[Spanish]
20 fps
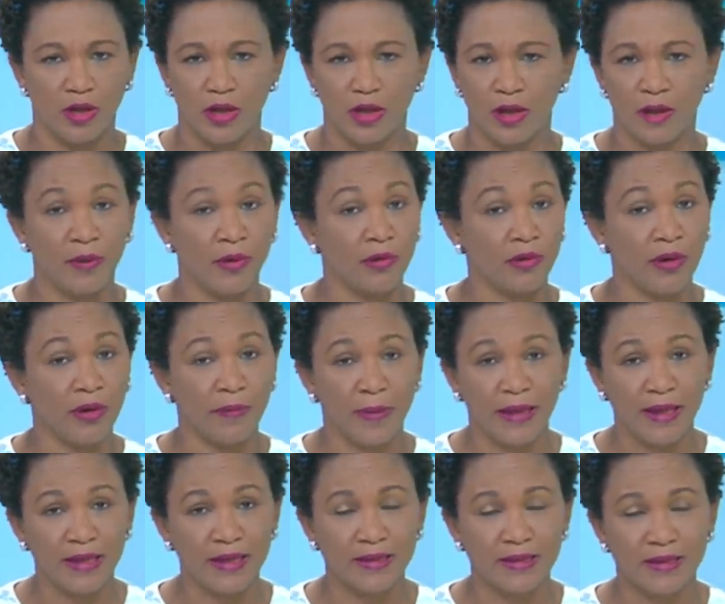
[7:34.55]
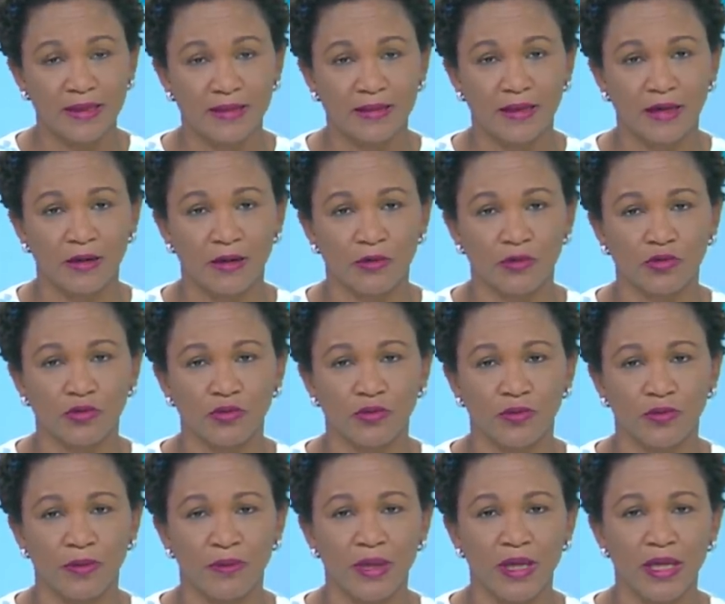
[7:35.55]
que vino al país a estar con su
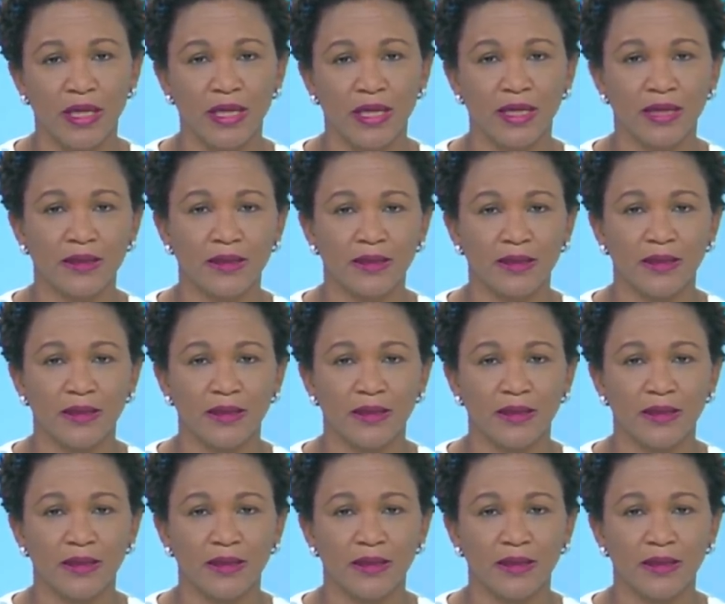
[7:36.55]
familia.